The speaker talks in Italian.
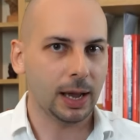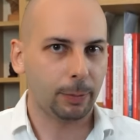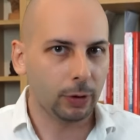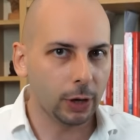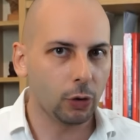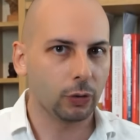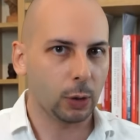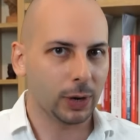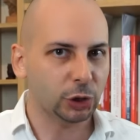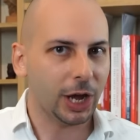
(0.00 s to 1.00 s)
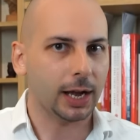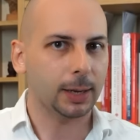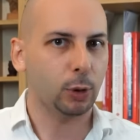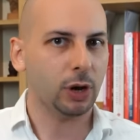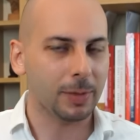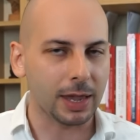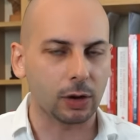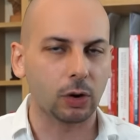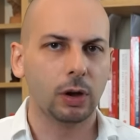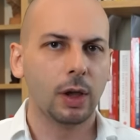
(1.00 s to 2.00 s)
Napoleone un acerrimo
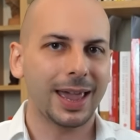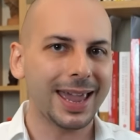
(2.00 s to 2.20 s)
nemico